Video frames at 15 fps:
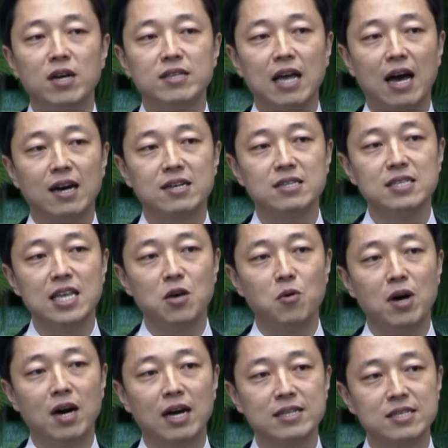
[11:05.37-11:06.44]

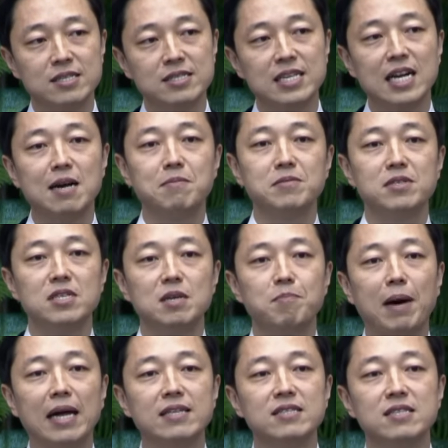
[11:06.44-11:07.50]
나그네와 같은 사람들이
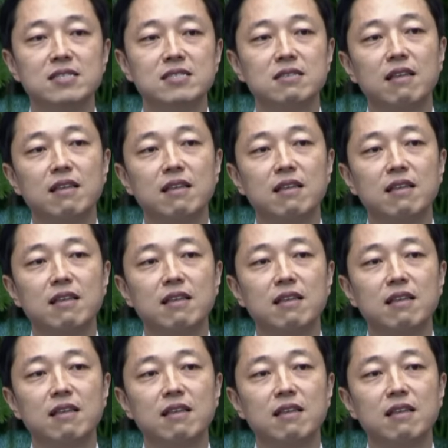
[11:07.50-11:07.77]
받는